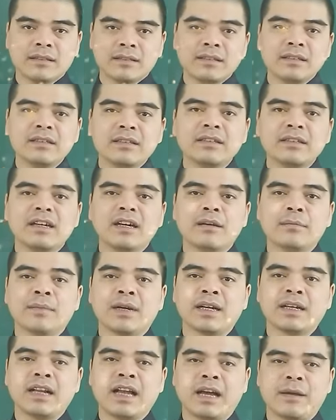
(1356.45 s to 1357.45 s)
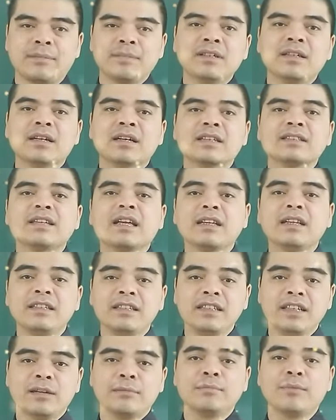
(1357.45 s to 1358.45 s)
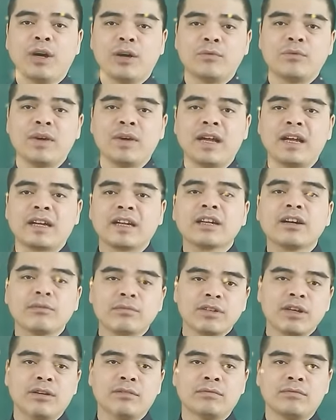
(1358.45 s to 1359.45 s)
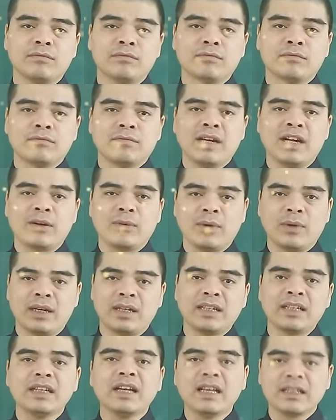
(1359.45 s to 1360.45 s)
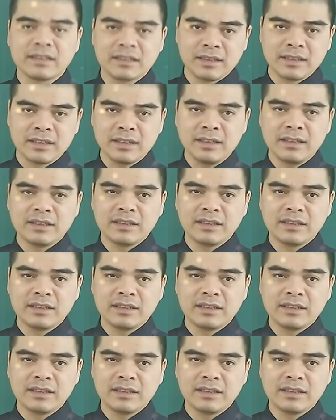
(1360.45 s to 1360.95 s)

những người mà đảm đương cái trách nhiệm bảo vệ cái cộng đồng và quản lý hạ giới